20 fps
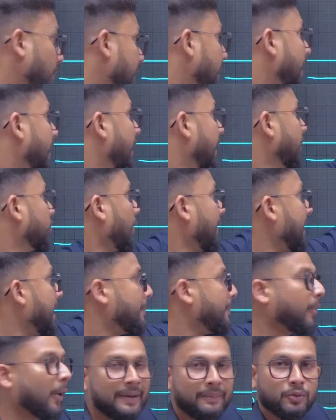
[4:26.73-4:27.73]
हो तो ए
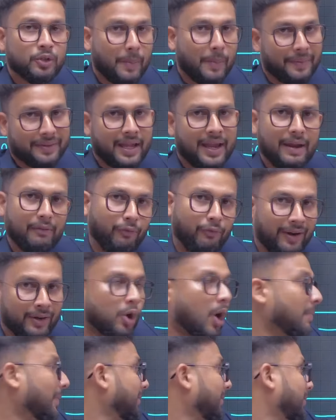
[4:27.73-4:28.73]
पॉइंट मुझे पता है वन
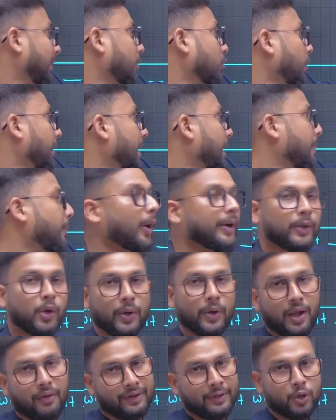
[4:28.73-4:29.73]
कॉमा थ्री तो ए पॉइंट
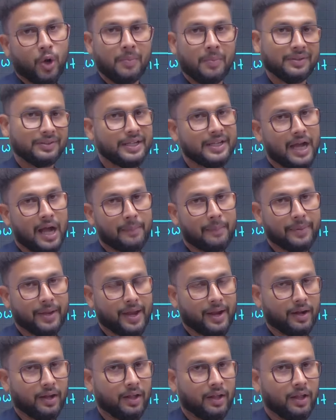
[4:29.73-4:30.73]
हो गया वन कॉमा थ्री यहां पर
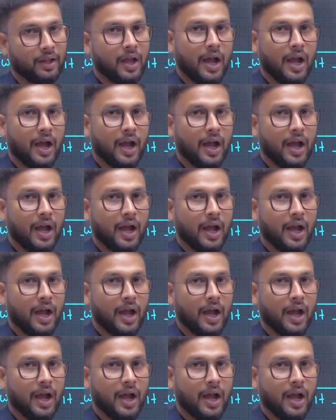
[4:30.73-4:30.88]
आएगा